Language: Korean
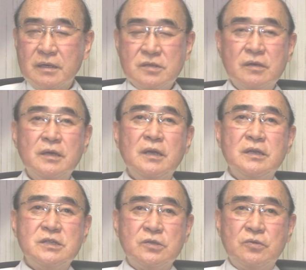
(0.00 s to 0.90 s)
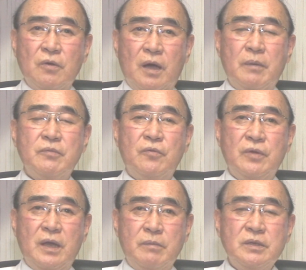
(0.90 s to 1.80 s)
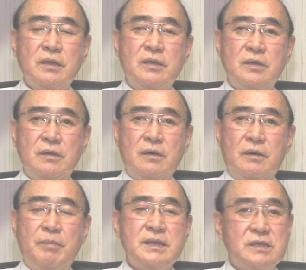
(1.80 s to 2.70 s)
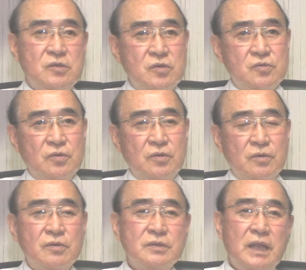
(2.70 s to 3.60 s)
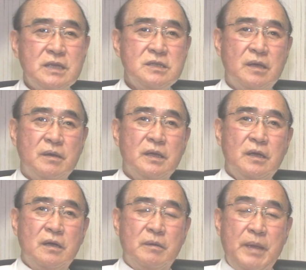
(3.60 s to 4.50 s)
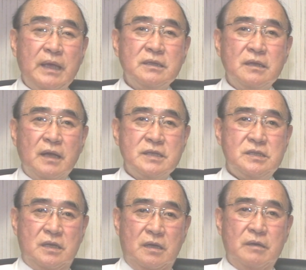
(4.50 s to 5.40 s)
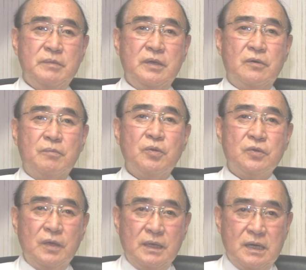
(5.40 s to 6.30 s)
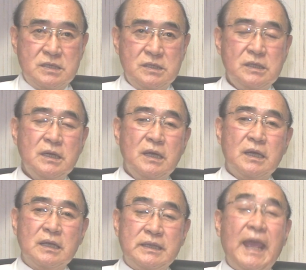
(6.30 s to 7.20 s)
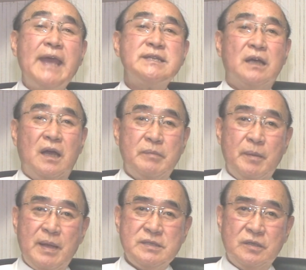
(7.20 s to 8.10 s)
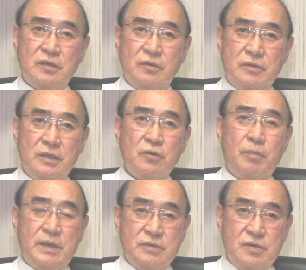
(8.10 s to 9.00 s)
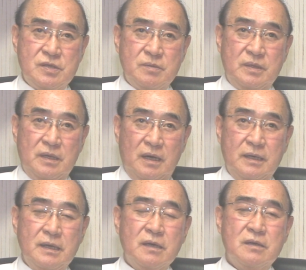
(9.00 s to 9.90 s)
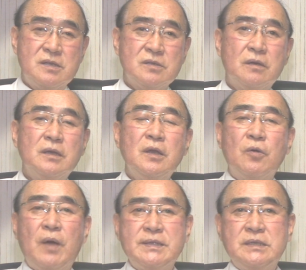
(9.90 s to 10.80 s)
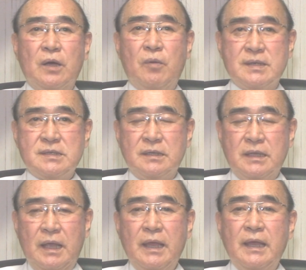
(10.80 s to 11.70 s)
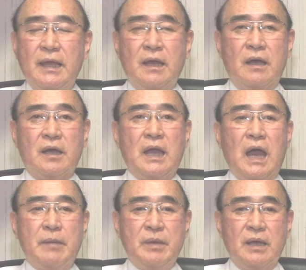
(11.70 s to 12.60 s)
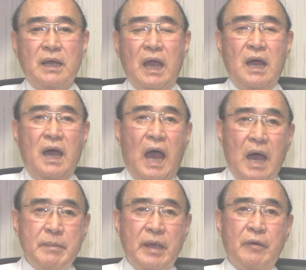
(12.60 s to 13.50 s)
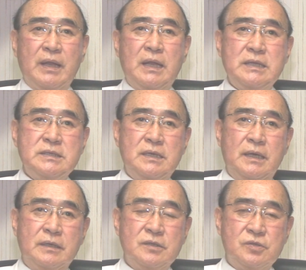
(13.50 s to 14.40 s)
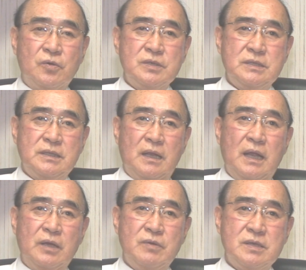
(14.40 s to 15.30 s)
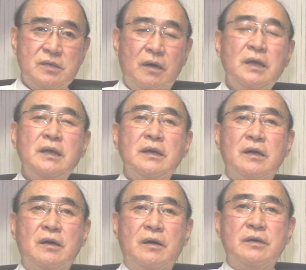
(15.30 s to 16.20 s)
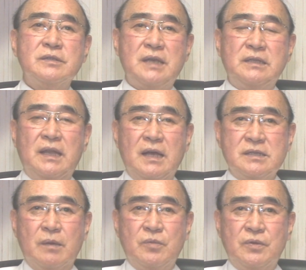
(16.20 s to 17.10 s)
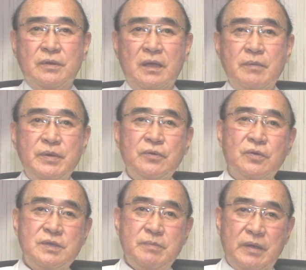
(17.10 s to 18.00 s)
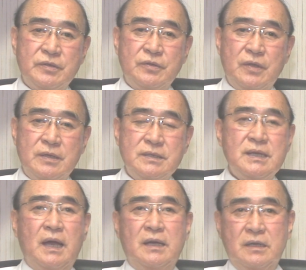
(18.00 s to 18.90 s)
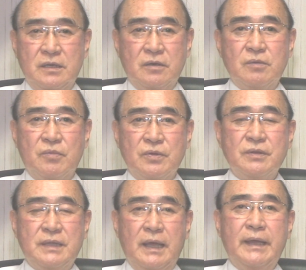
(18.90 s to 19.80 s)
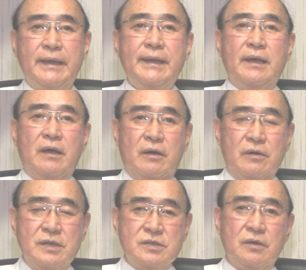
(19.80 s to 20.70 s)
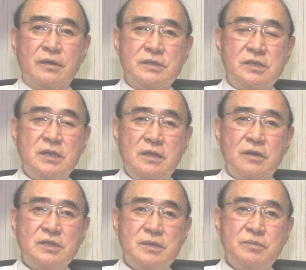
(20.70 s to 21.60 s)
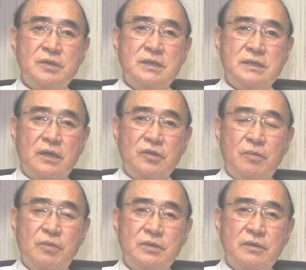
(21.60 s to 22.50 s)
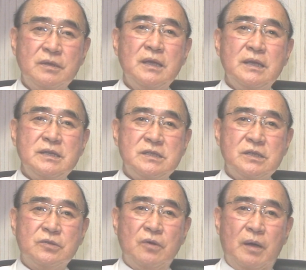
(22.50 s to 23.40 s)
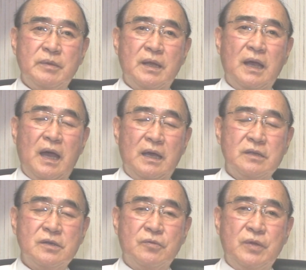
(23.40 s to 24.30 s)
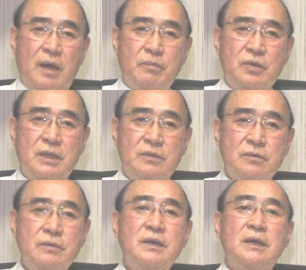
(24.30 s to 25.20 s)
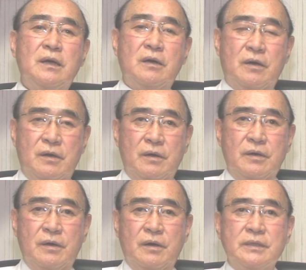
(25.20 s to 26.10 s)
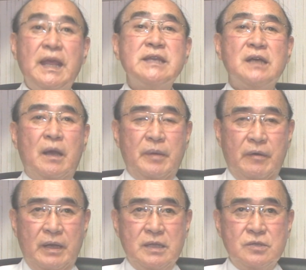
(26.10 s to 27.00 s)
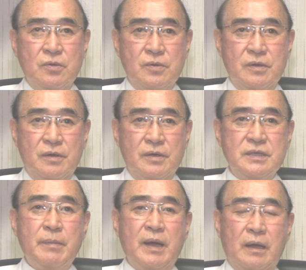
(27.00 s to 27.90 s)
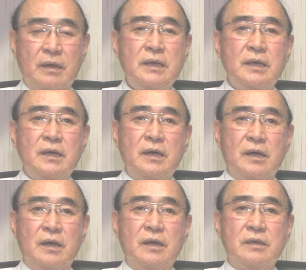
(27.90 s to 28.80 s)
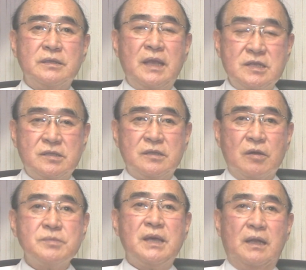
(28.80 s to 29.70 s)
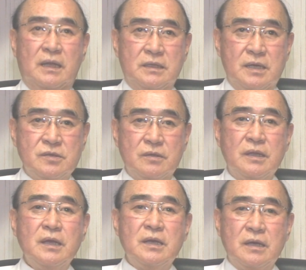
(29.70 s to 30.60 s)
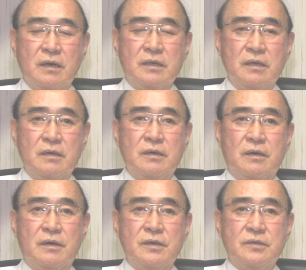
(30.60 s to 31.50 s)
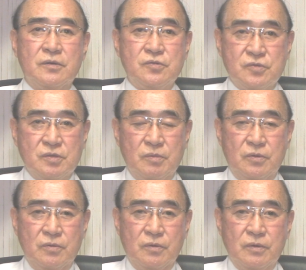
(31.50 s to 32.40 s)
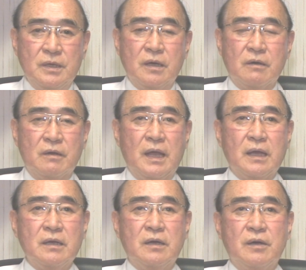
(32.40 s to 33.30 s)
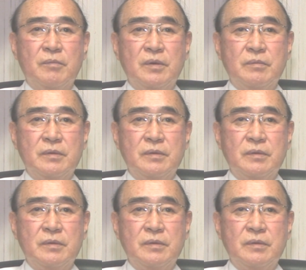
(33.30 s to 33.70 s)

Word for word: 그래서 식도암, 위암은 어, 발생률이 줄어들고 그 대신에 어, 백인들 같이 미국 본토인 같이 대장암의 발생률이 높아지고 있습니다. 그래서 환자가 왔을 때 어, 감에, 가, 암에 관한 이제 그 조기 진단을 하기 위해서 어, 의사들이 항상 묻는 게 미국 온지 몇 년 됐느냐 이걸 묻는데 어, 그래서 7년 10년 이상 된 분들은 식도암이나 가, 저 위암보다도 어, 어, 대장암에 관한 조, 어, 예방 어, 테스트 검사를 갖다 와서는 어, 어, 더 중점을 두고 그러나 어,